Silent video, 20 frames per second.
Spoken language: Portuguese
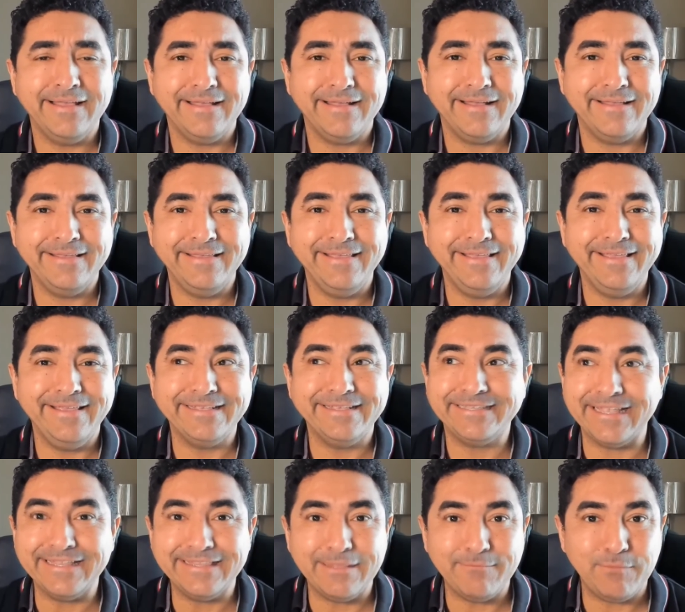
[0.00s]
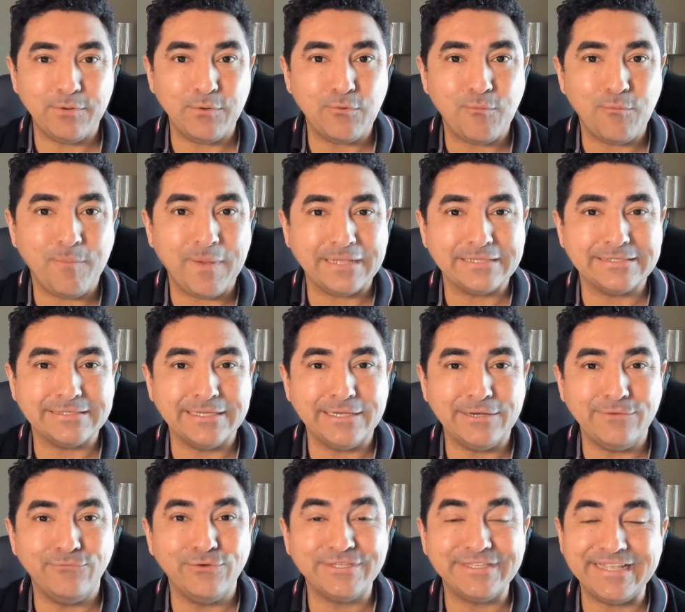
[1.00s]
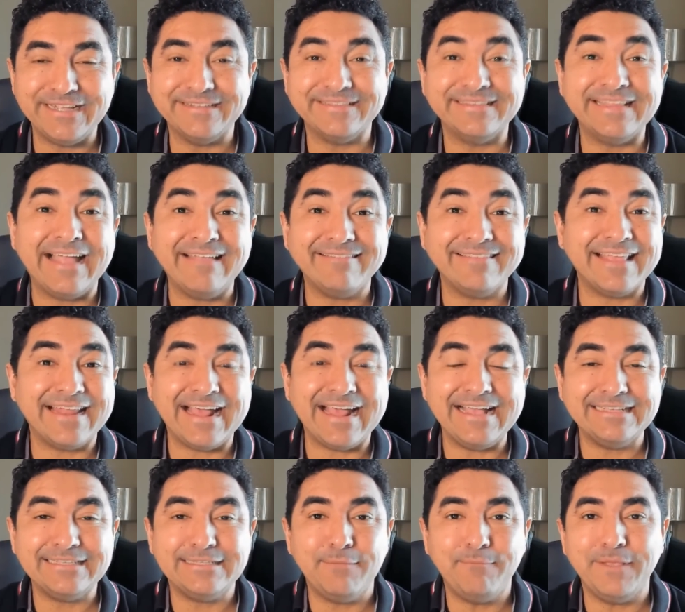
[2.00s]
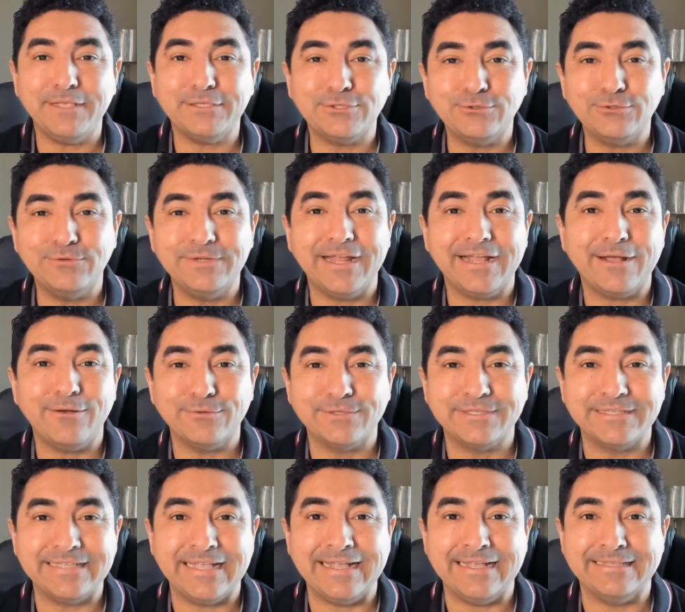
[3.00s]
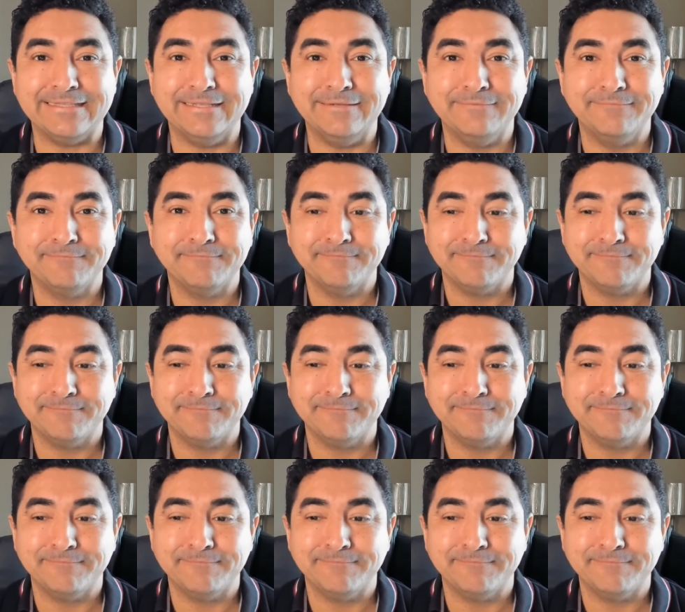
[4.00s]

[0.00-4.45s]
e, e sem ter preocupação, você andar atrás da pessoa na calçada